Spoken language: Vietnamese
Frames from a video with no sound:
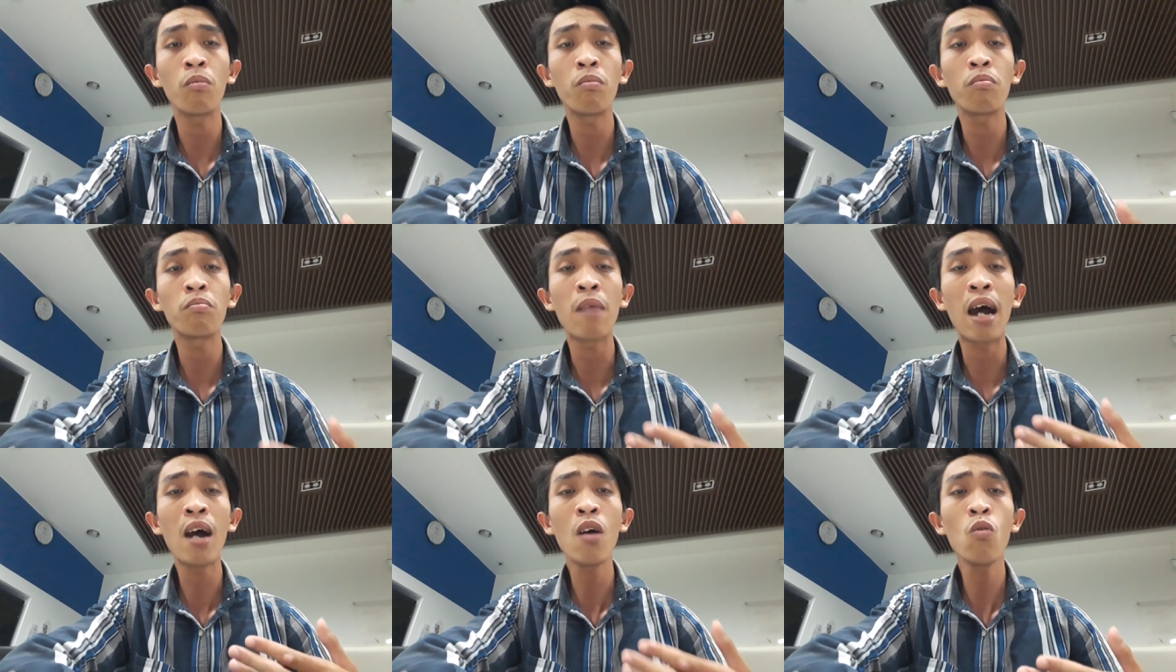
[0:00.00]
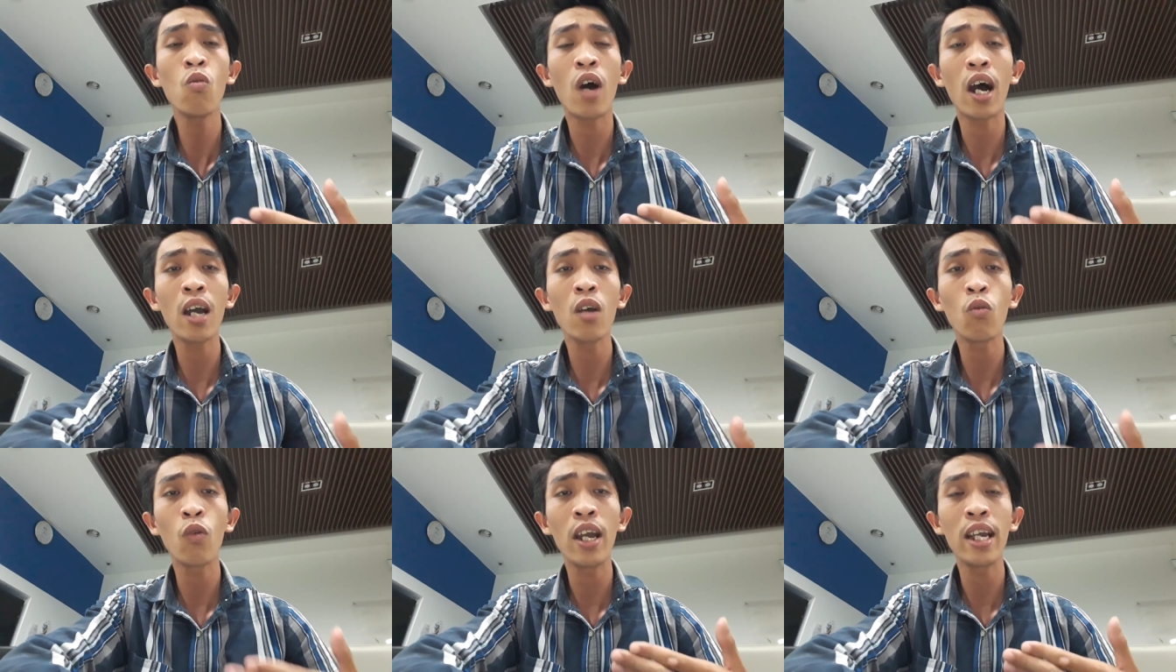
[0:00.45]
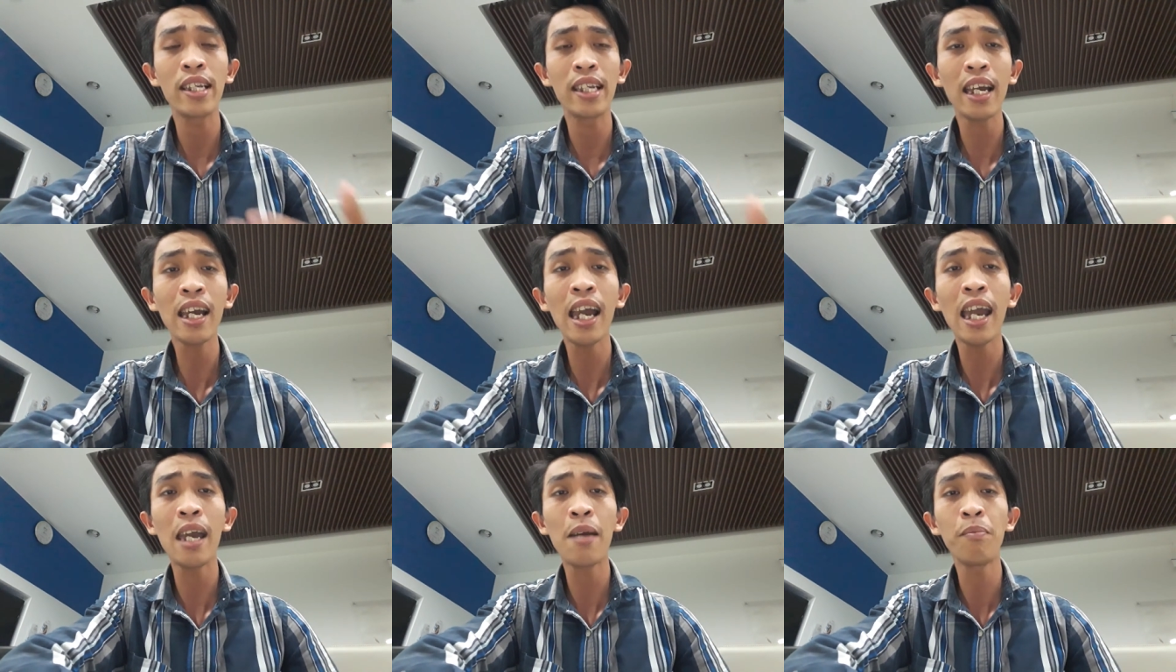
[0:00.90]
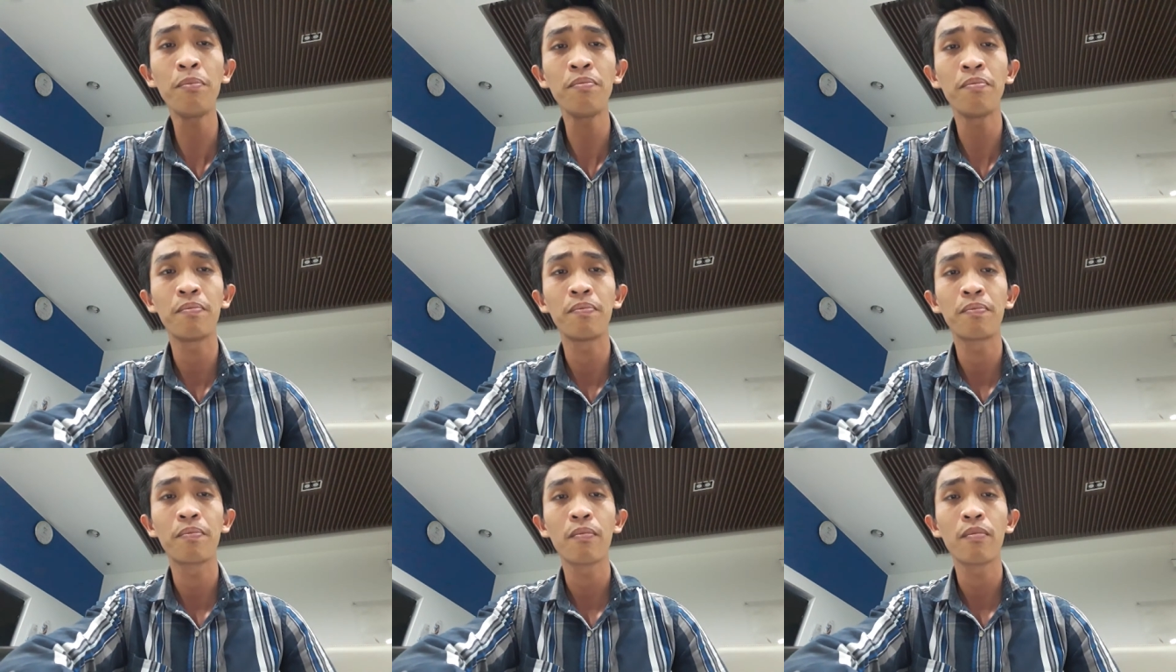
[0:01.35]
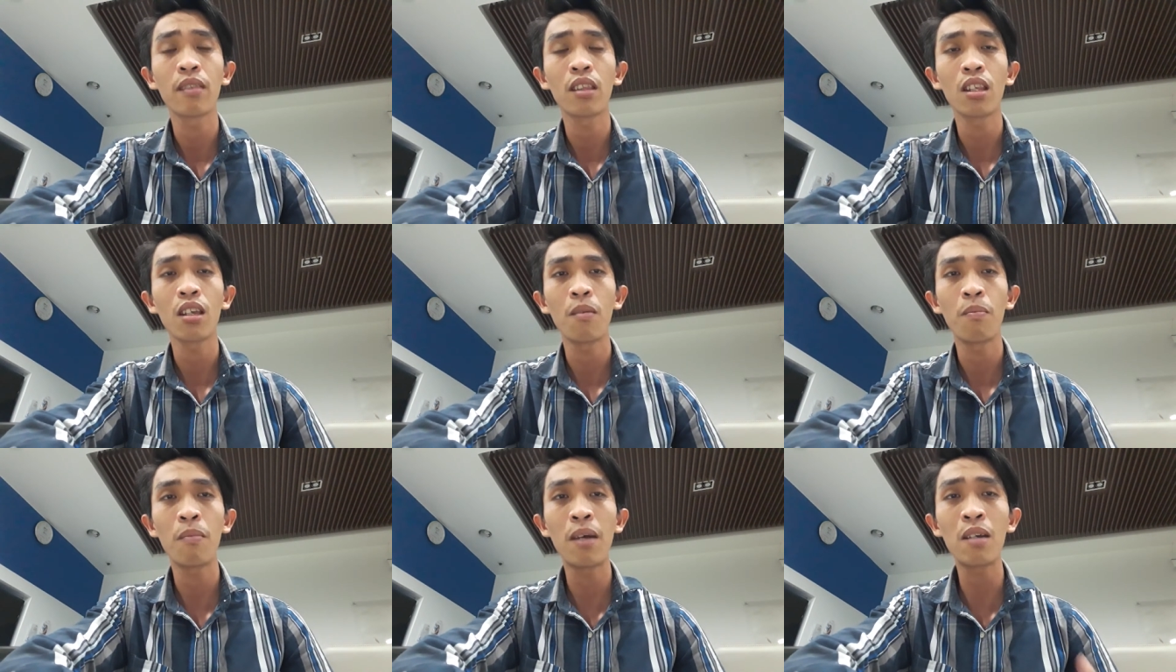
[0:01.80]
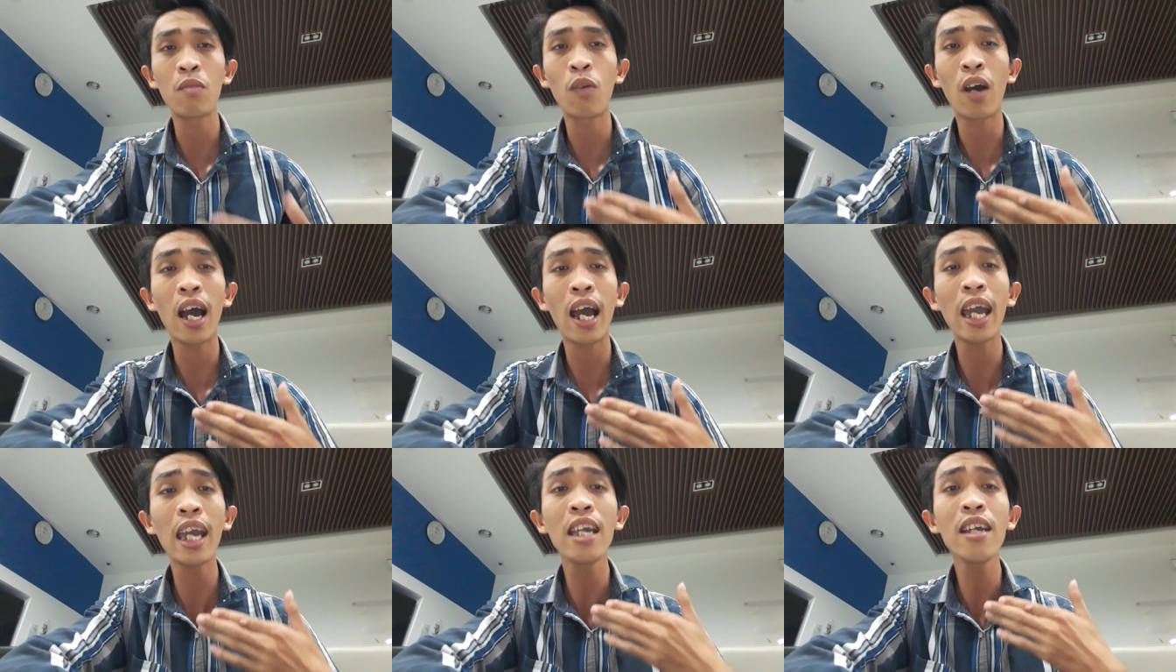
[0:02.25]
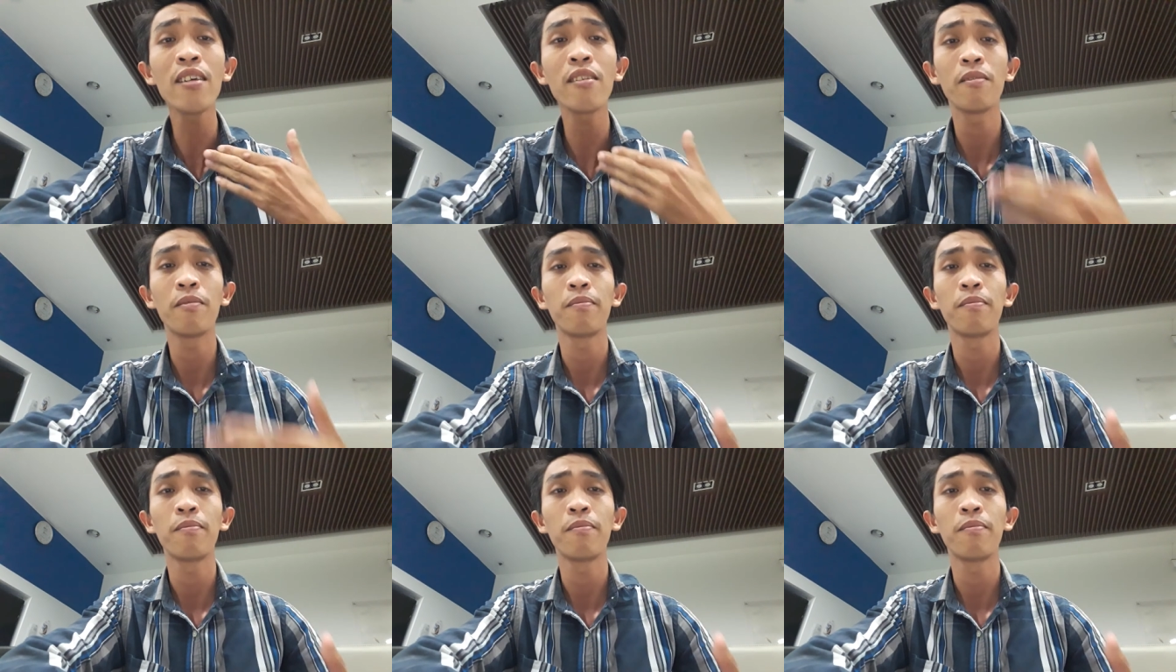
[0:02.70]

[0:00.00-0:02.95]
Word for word: bảo vệ quyền trẻ em mình phải